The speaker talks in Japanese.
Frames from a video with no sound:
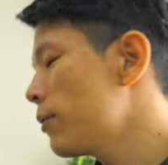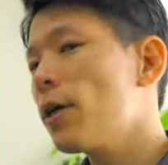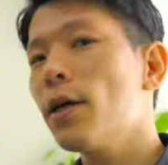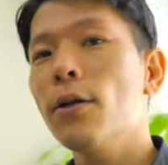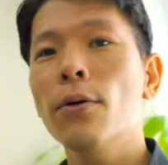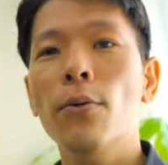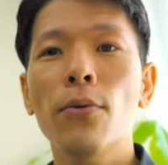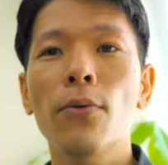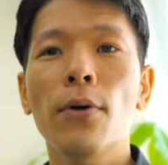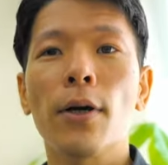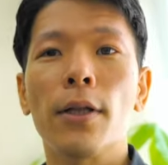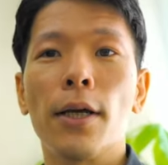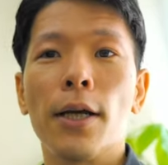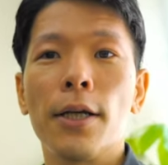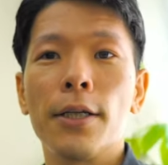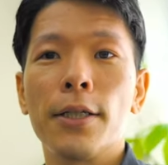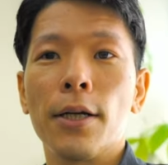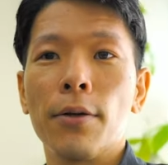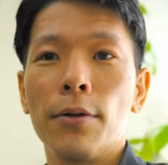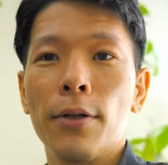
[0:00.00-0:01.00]
けることが
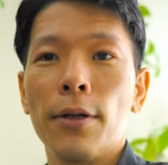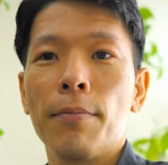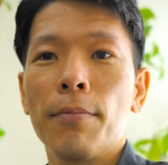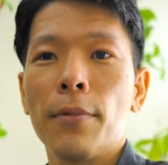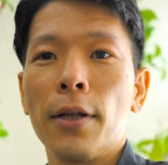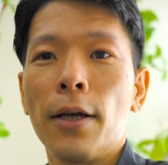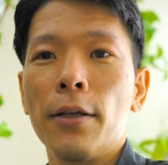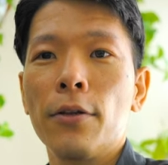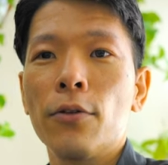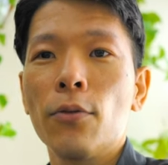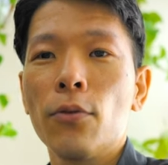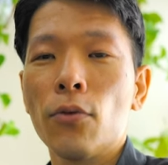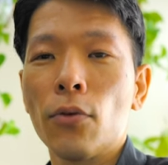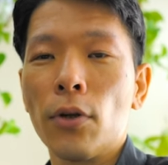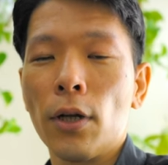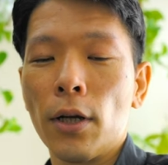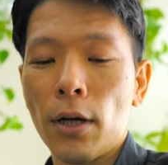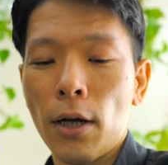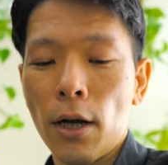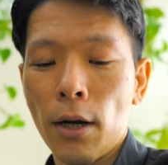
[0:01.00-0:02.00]
大事なので、はい、ちょっと
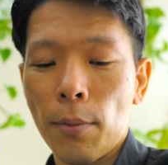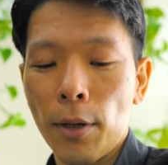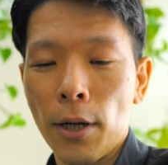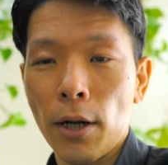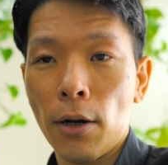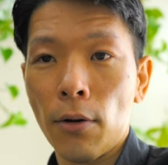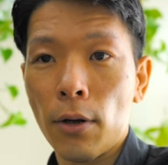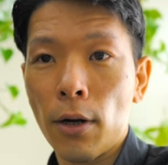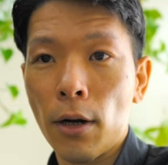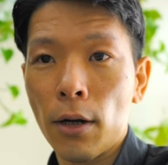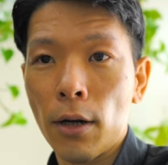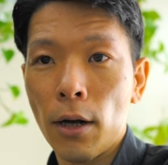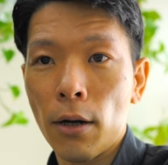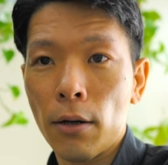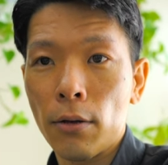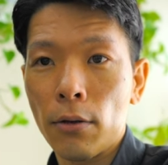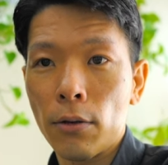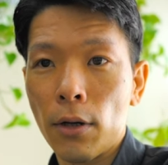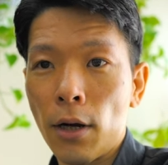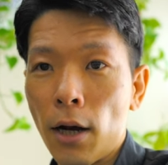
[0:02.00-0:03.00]
ね、カメラの価格、
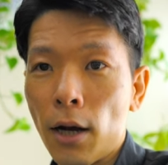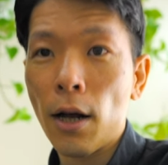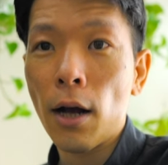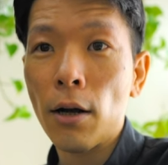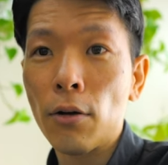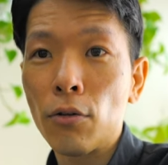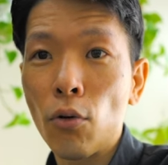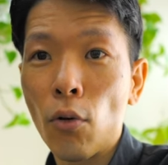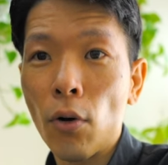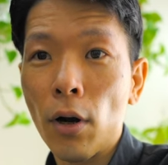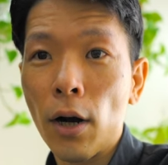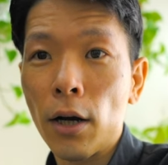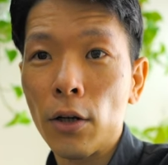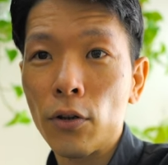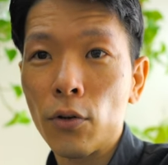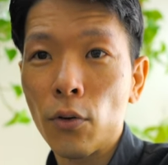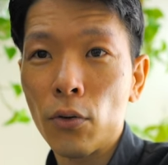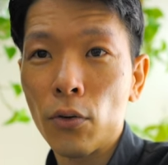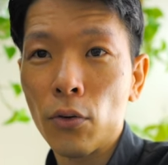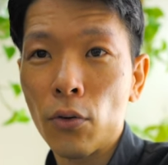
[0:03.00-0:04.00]
を
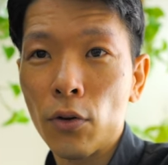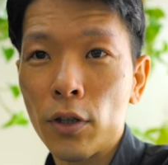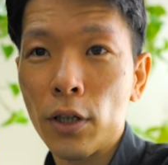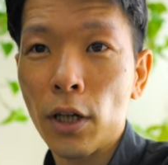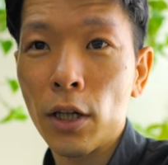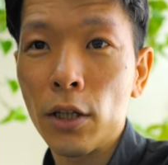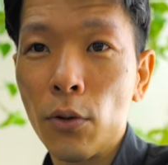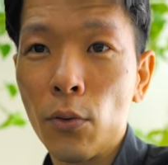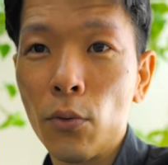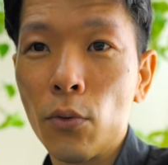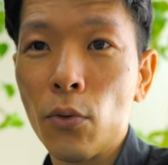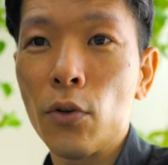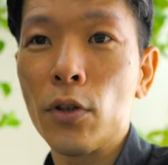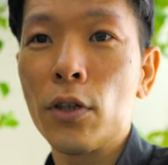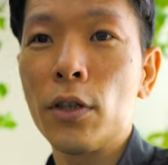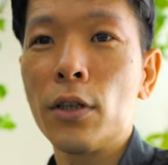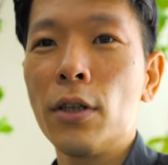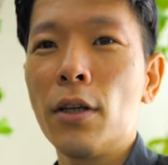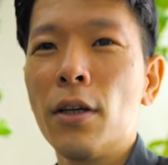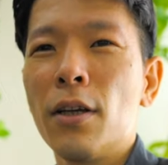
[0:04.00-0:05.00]
ちょっと下に落と
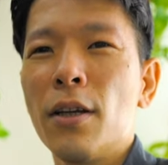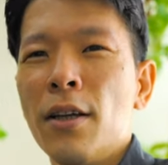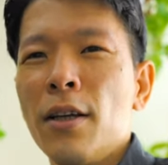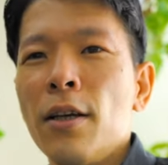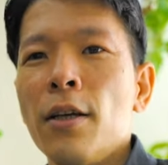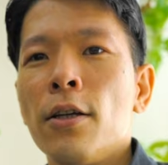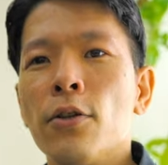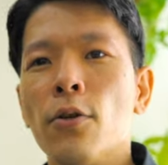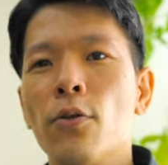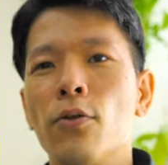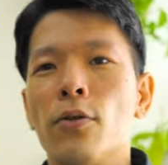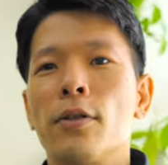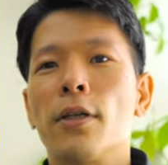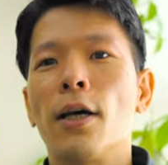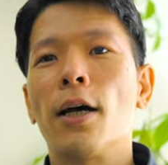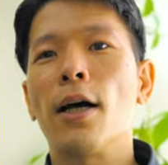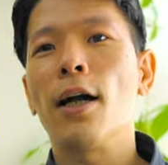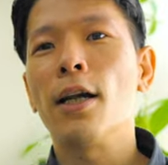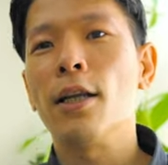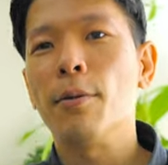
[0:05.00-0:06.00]
して、ちょっと
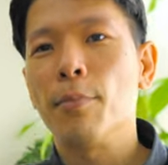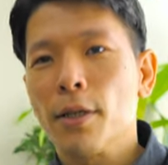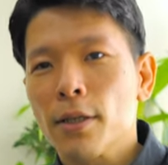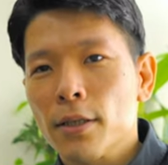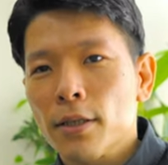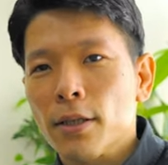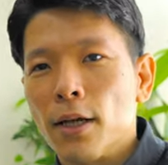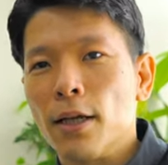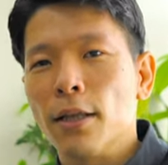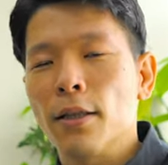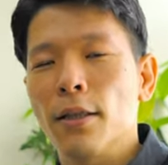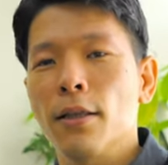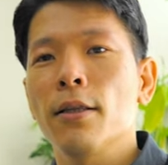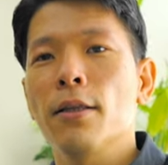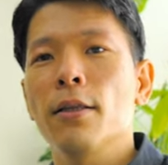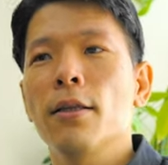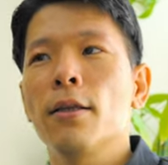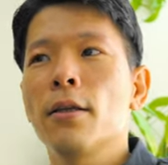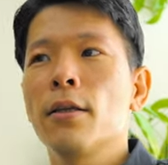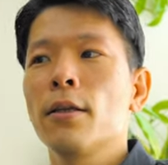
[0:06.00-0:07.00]
差があります。はい。
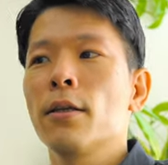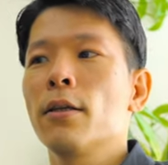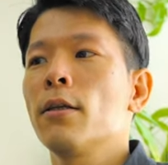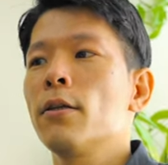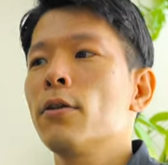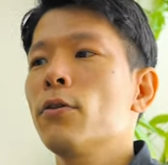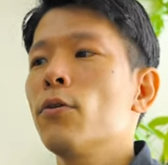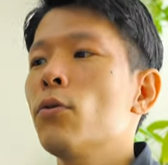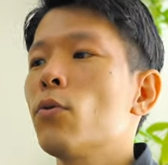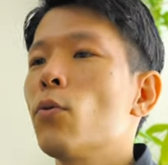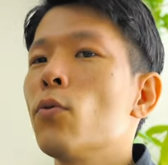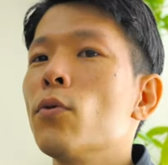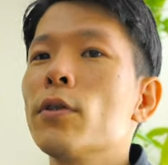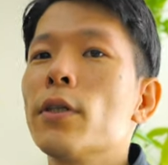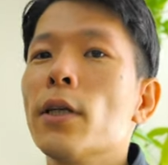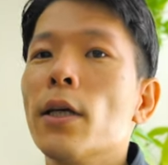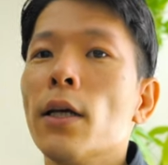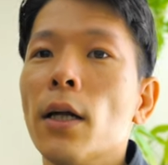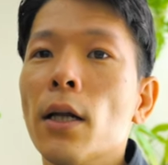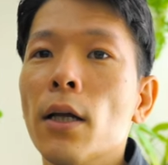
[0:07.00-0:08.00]
ちょっと音
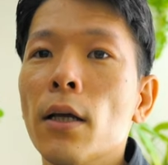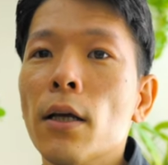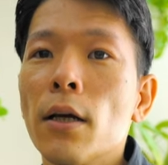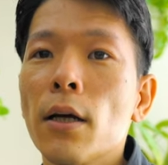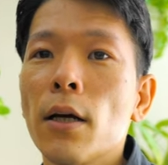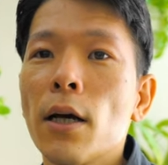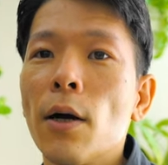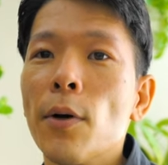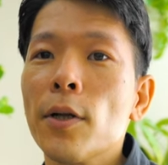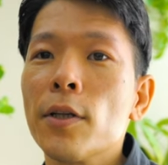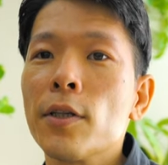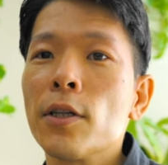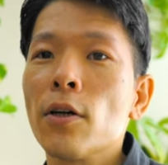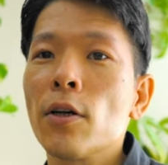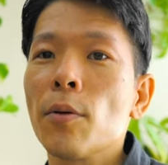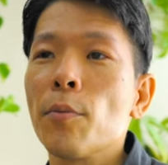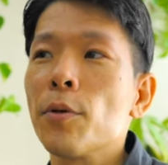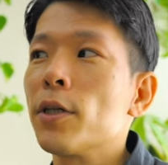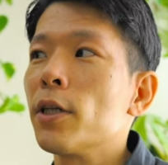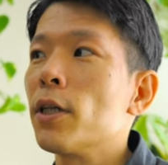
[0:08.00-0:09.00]
声がね、変わっちゃう
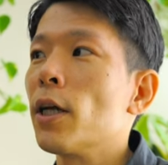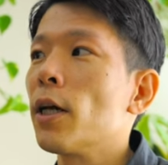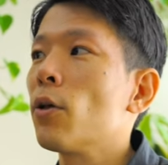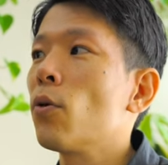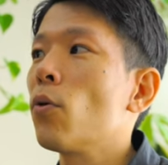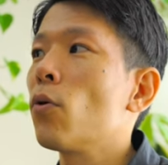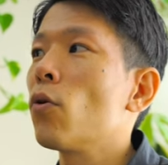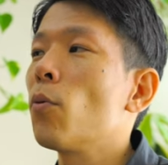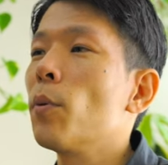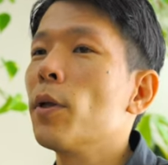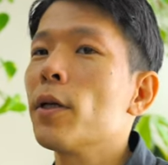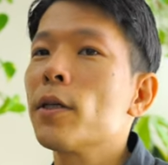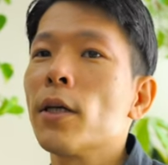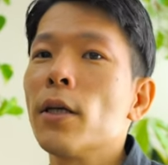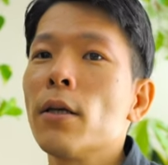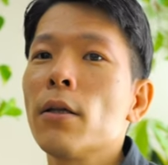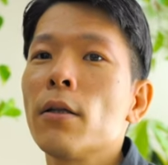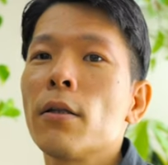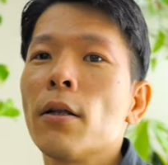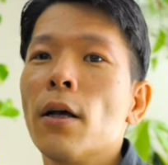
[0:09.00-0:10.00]
かもしれないけど、ごめんなさい
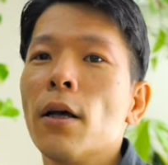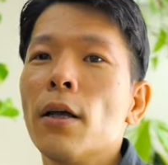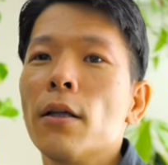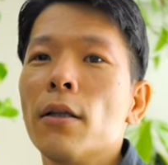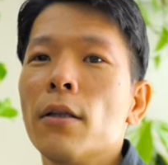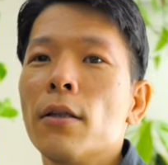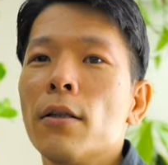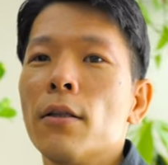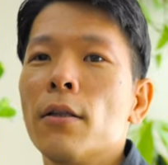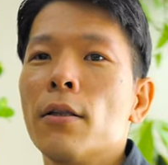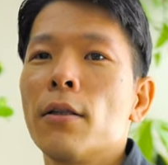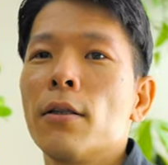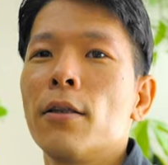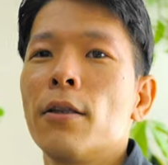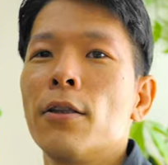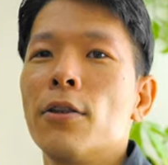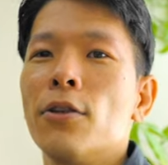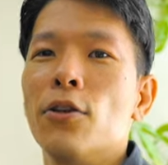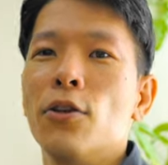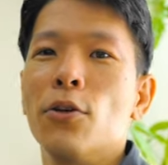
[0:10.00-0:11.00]
ね。はい。
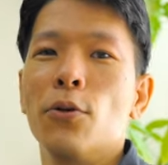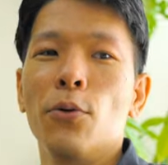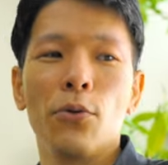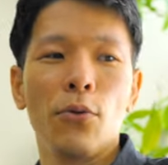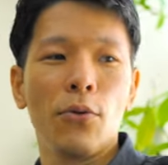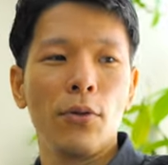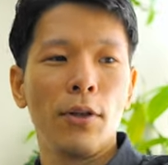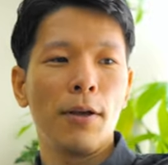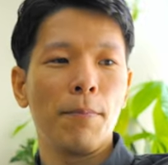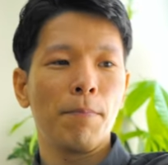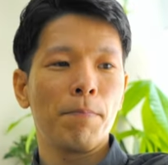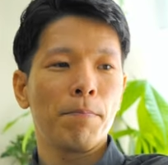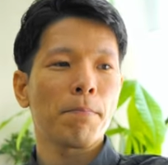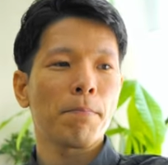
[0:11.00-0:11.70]
ということで、